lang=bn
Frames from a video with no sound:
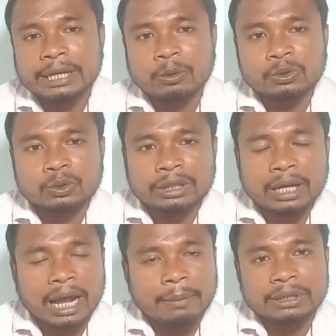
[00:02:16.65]
এই ওষুধটা
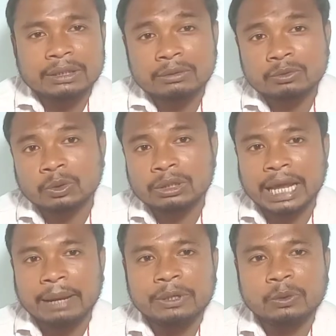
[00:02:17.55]
আমাদের শরীরে
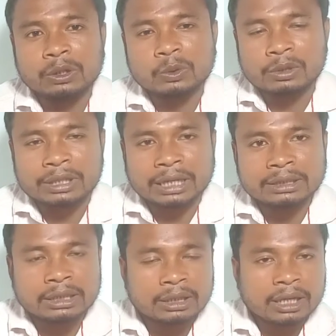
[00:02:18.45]
হ্যাবিট করে তোলে না
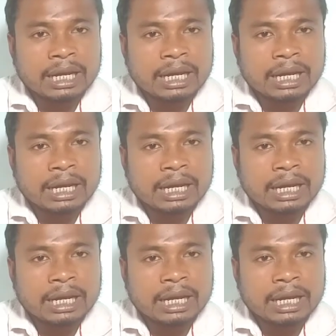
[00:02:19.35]
যে